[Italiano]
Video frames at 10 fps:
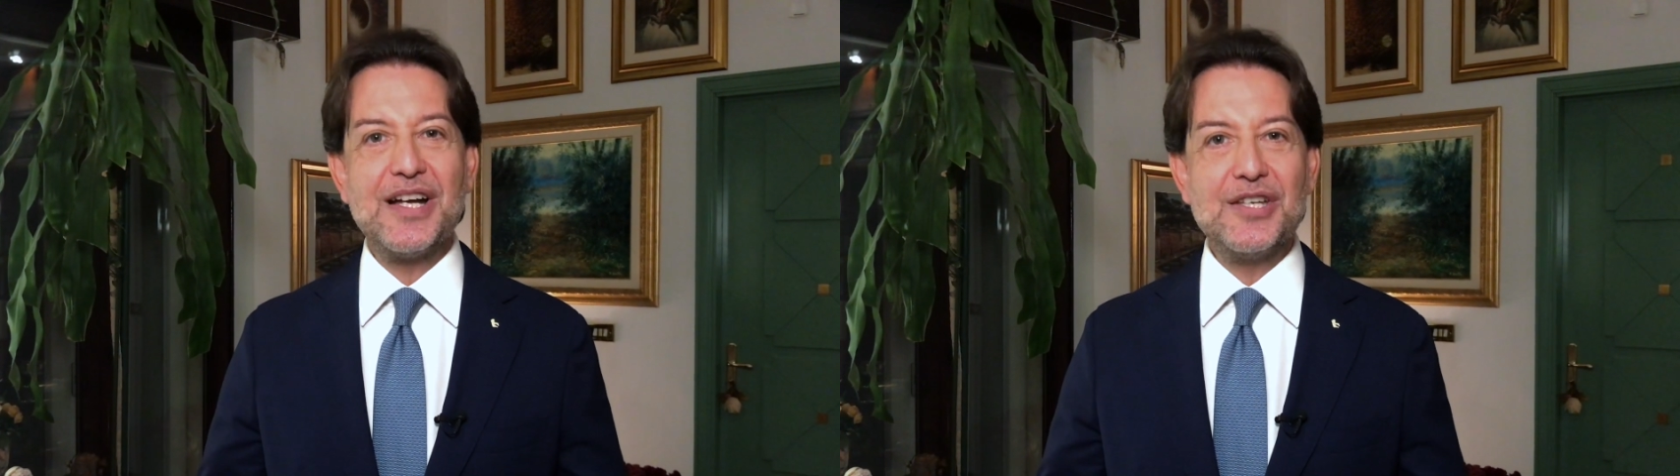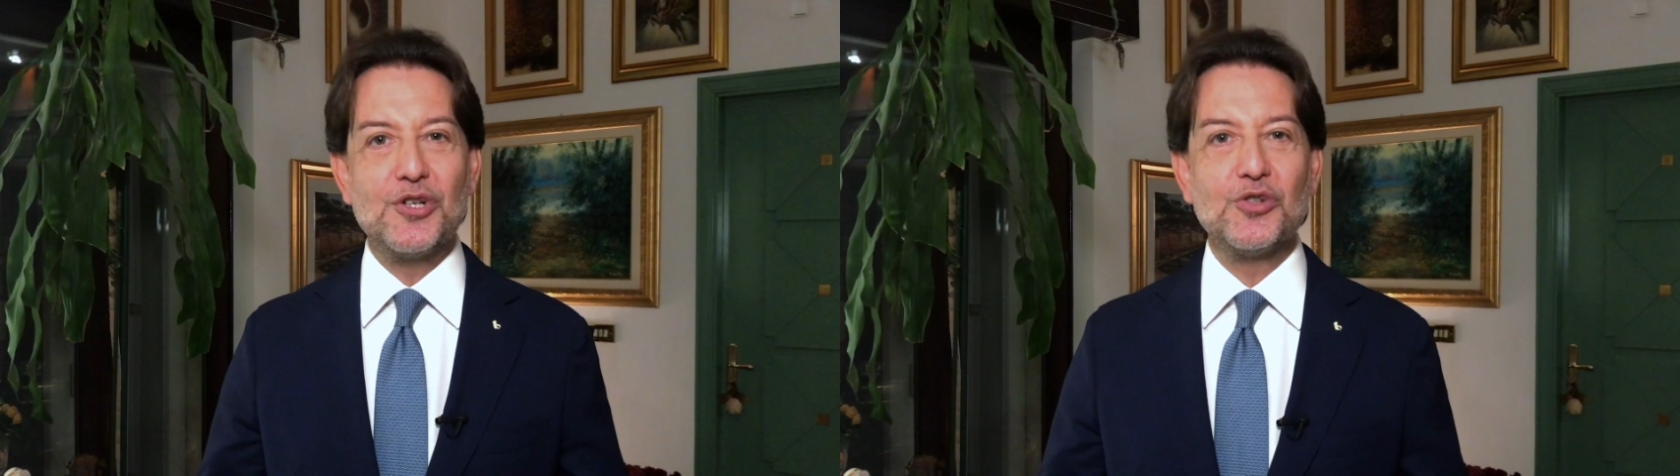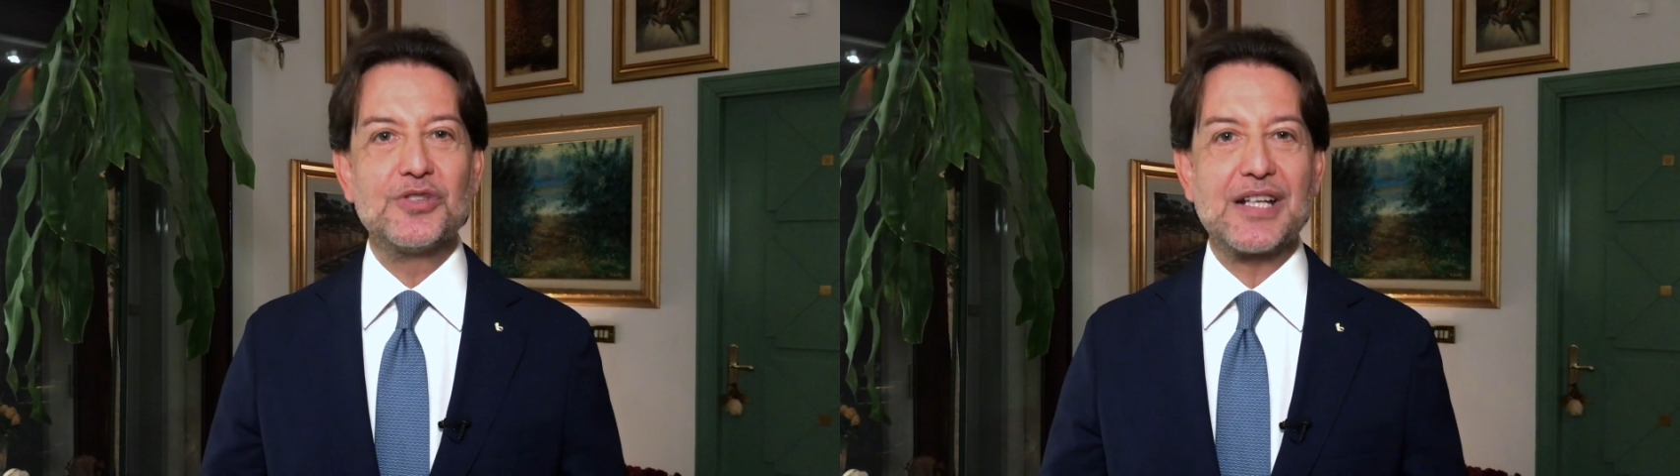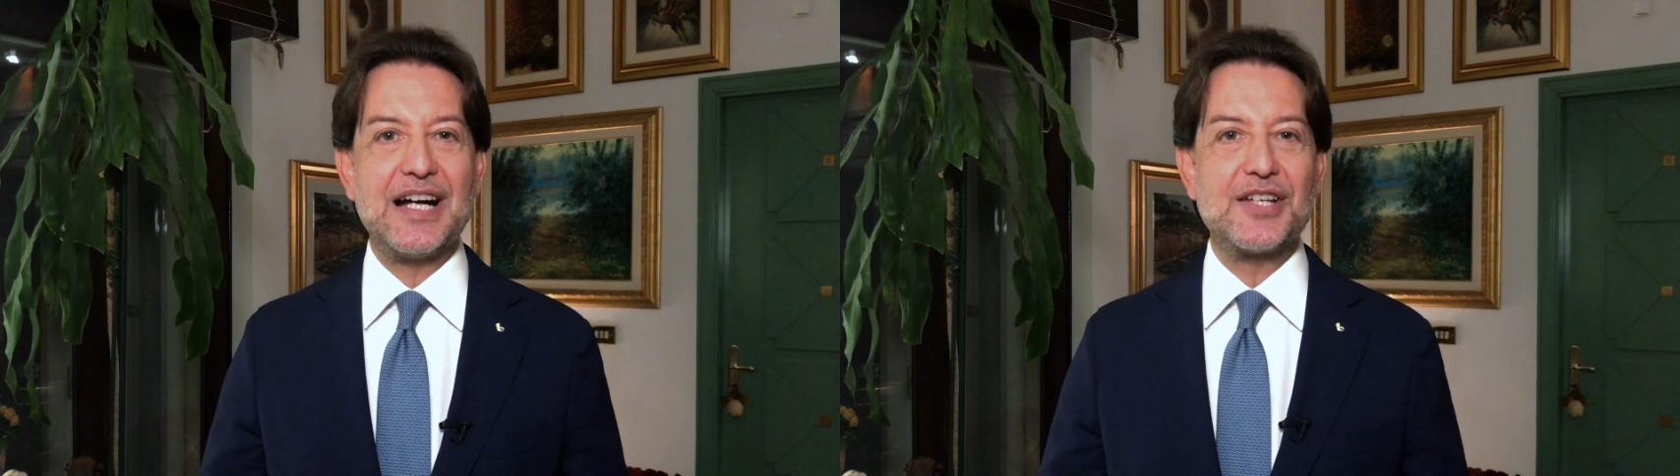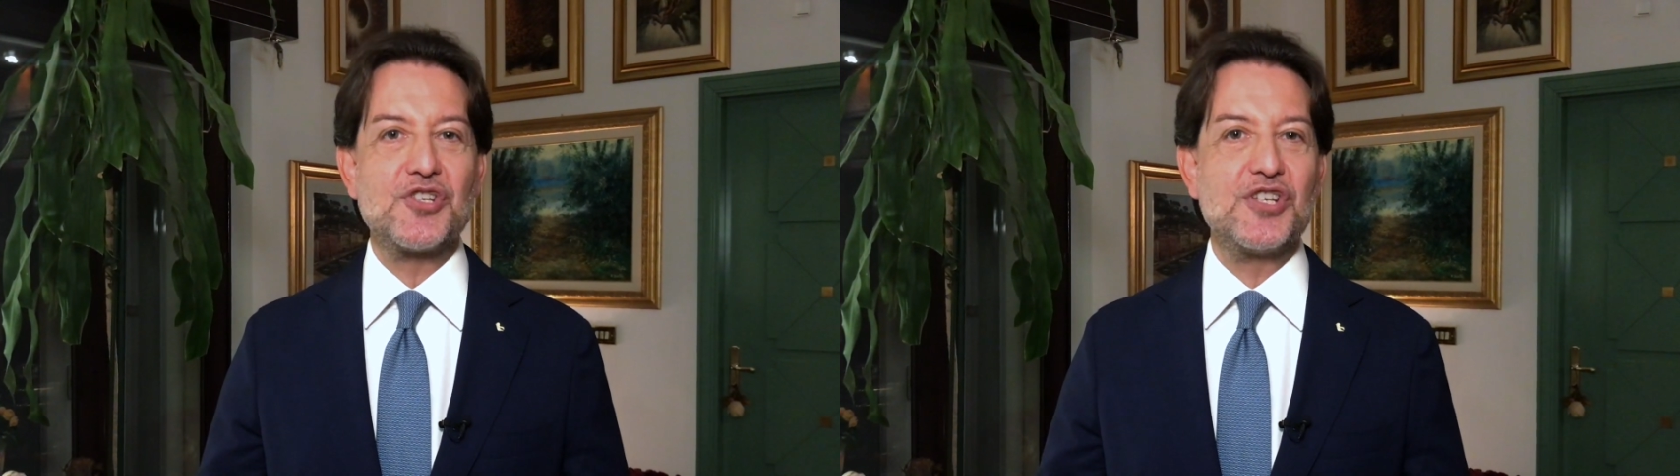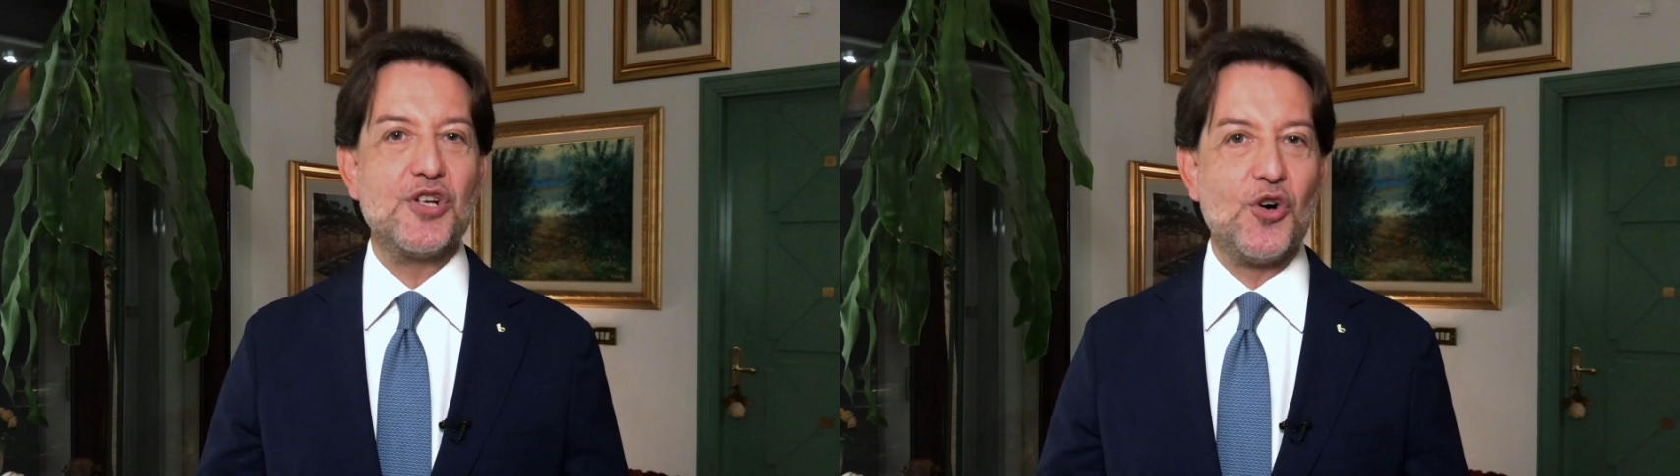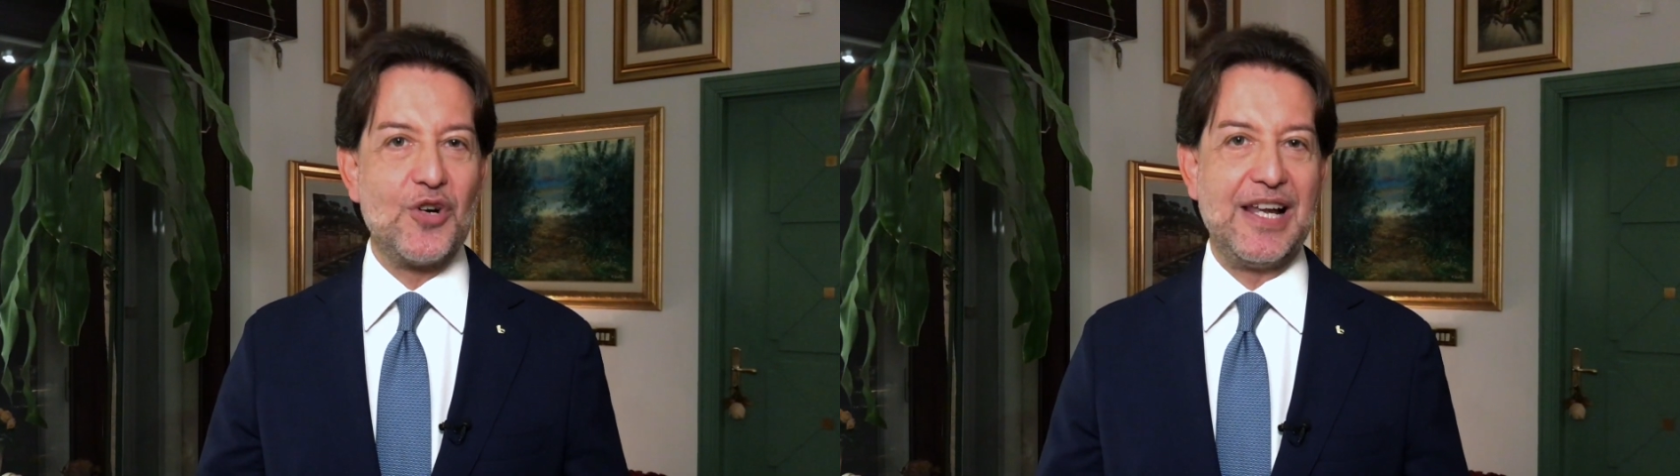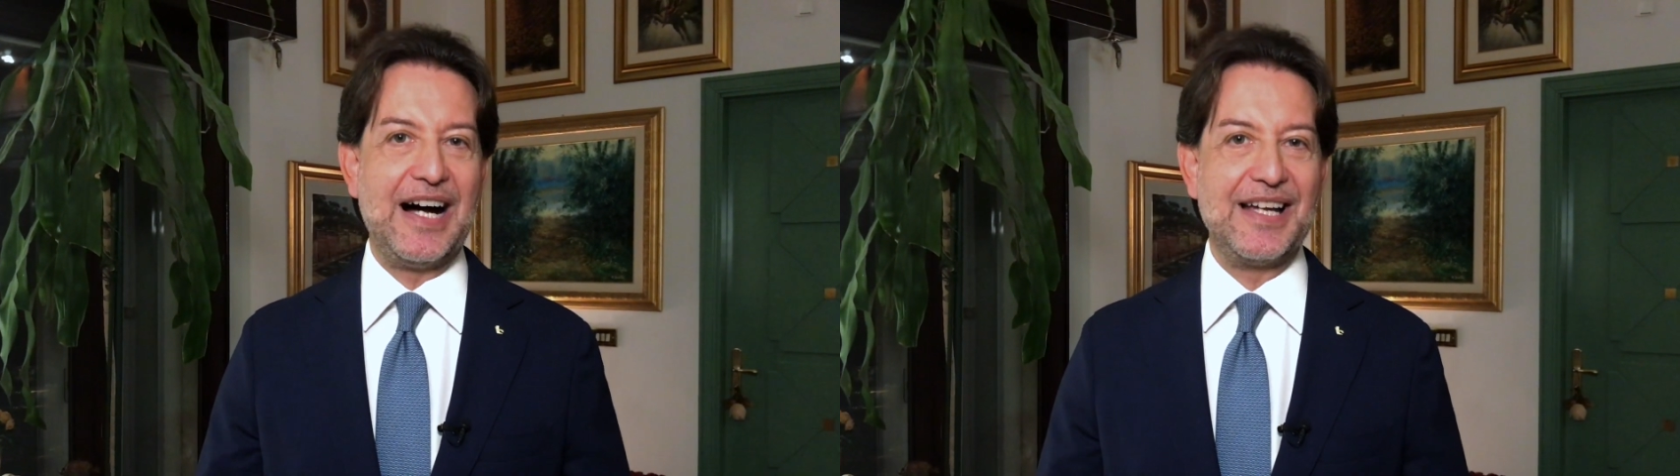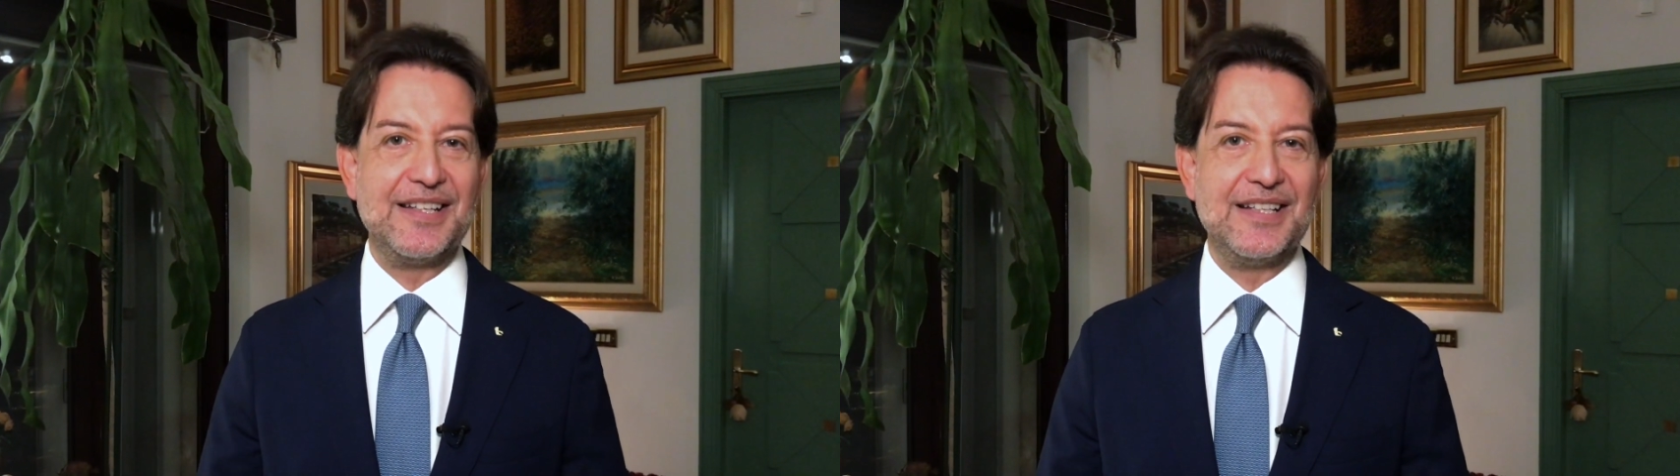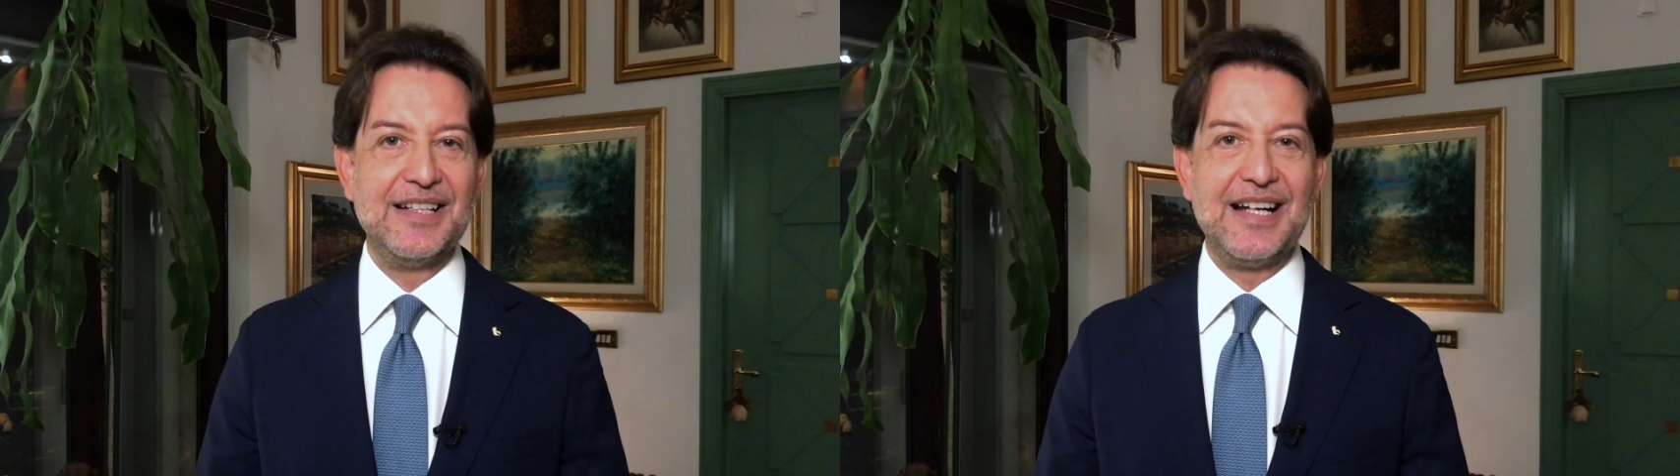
incontrarci online